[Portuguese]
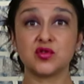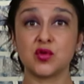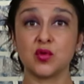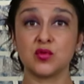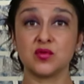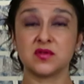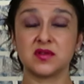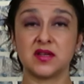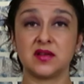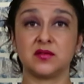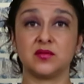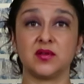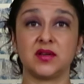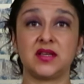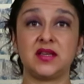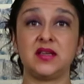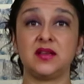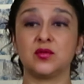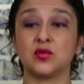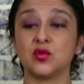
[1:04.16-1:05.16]
estou usando
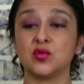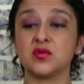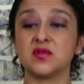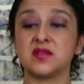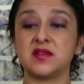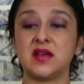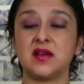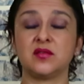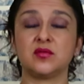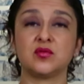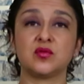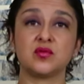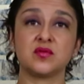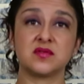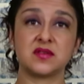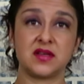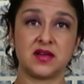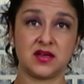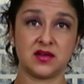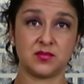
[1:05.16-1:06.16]
aqui
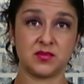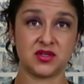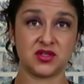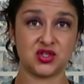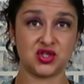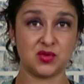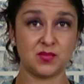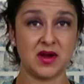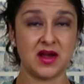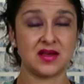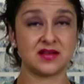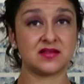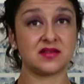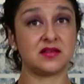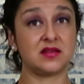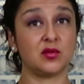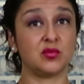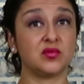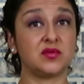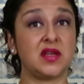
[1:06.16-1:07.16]
200 gramas de massa,
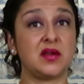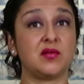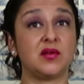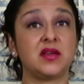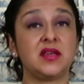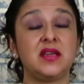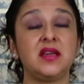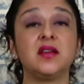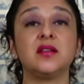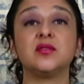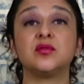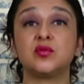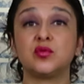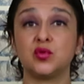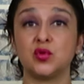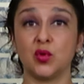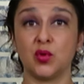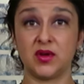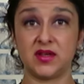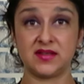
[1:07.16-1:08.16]
então tenho aqui
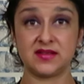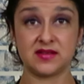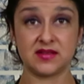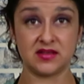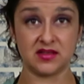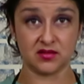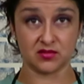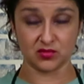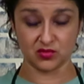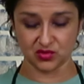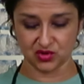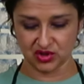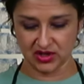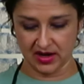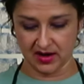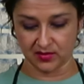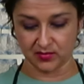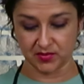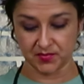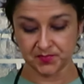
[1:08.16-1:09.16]
2 litros de
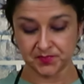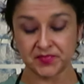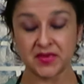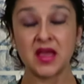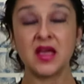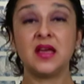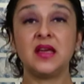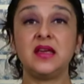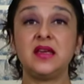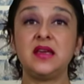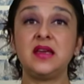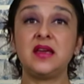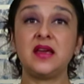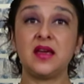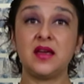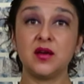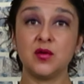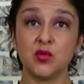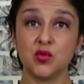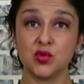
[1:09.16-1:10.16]
água.
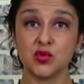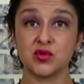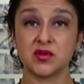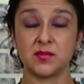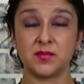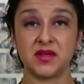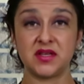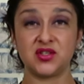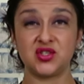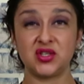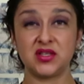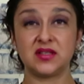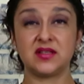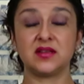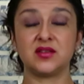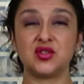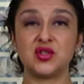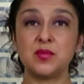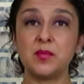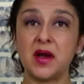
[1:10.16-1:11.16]
E eu uso a
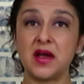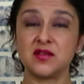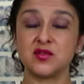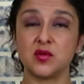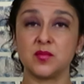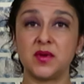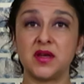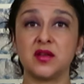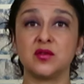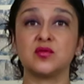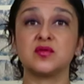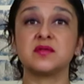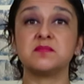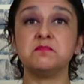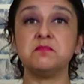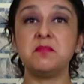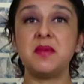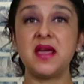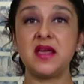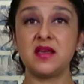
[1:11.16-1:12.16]
medida de mais ou menos
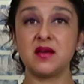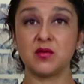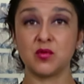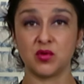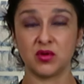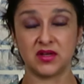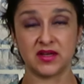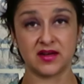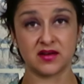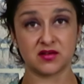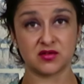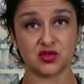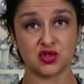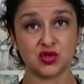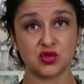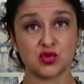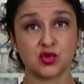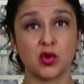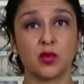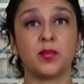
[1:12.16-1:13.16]
meia colher
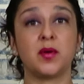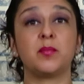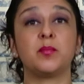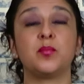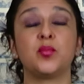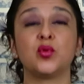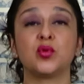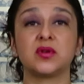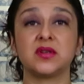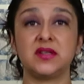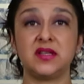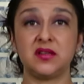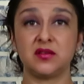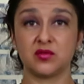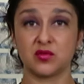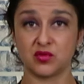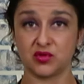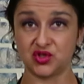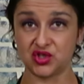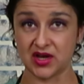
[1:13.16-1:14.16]
de sopa por
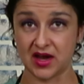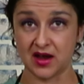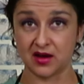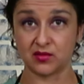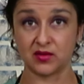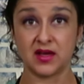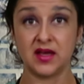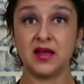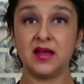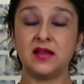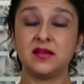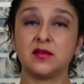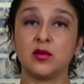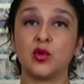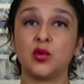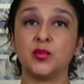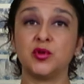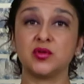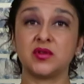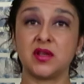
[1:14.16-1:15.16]
litro de água.
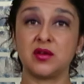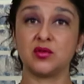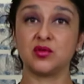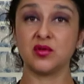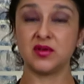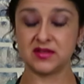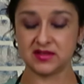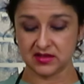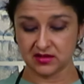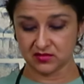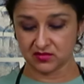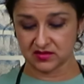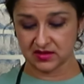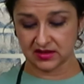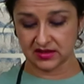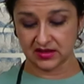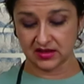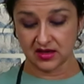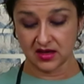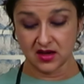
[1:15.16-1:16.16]
Então, como eu tenho 2 litros
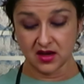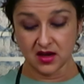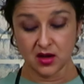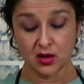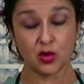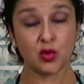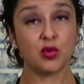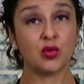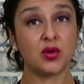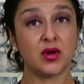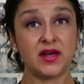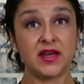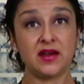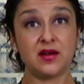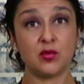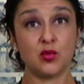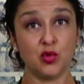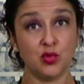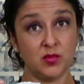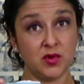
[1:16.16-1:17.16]
aqui,
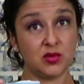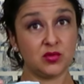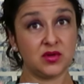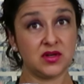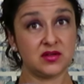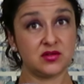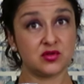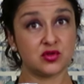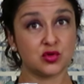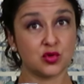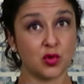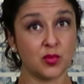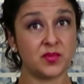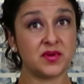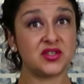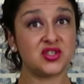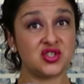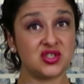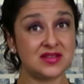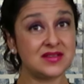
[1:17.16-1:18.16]
colocarei uma colher de
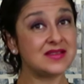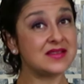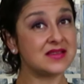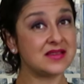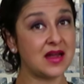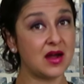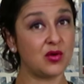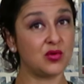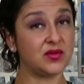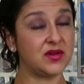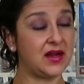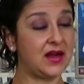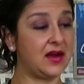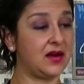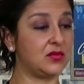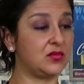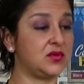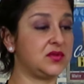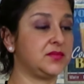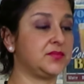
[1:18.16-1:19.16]
sopa de sal na
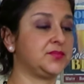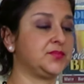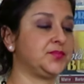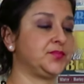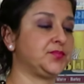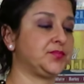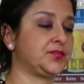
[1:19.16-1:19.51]
água.